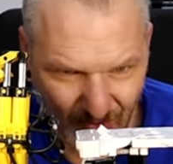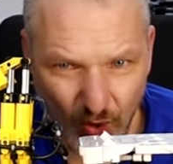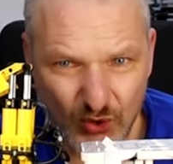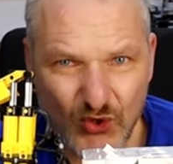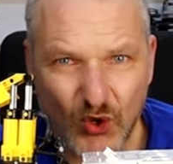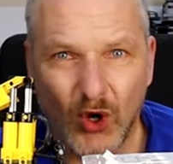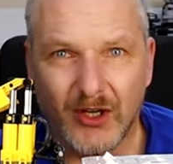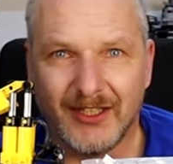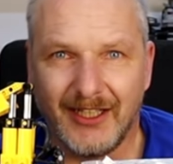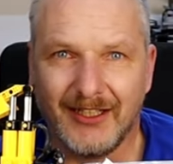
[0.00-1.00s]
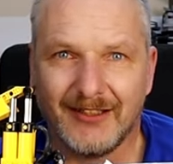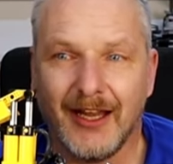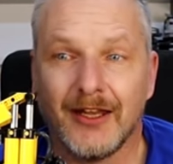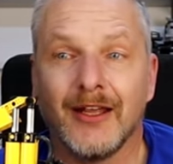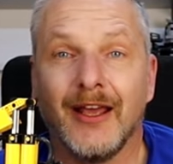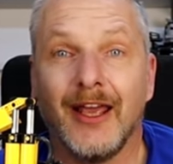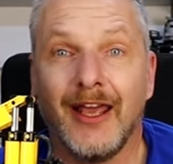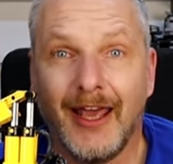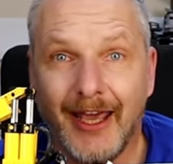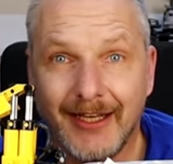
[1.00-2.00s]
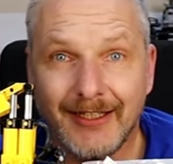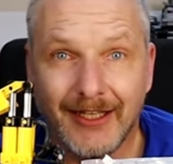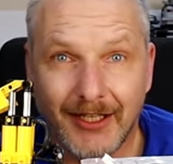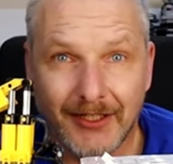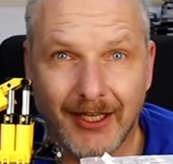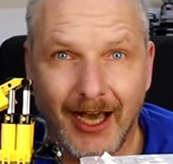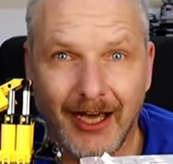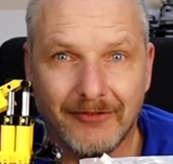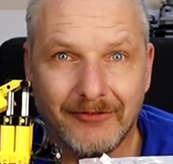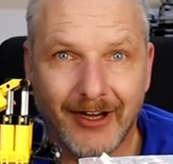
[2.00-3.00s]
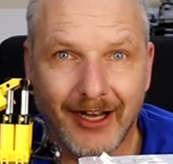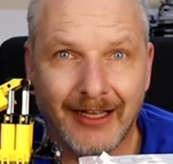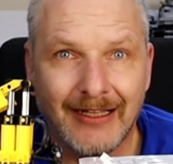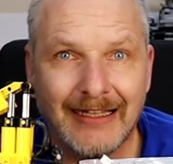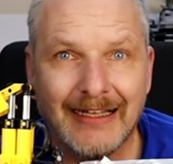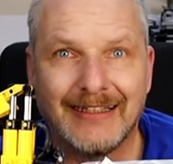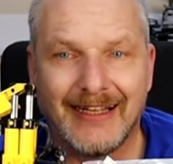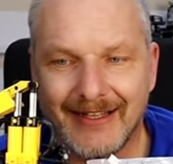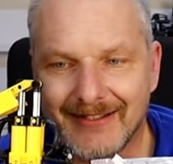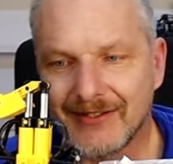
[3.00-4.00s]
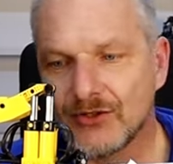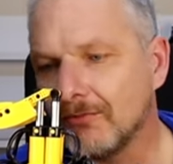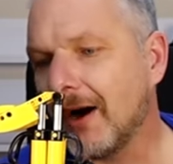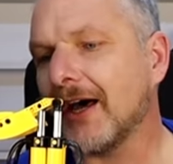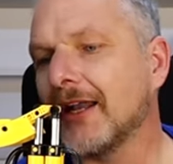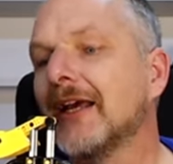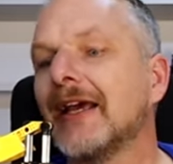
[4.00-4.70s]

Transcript: Und so konnte ich dann endlich anfangen, Tests zu machen.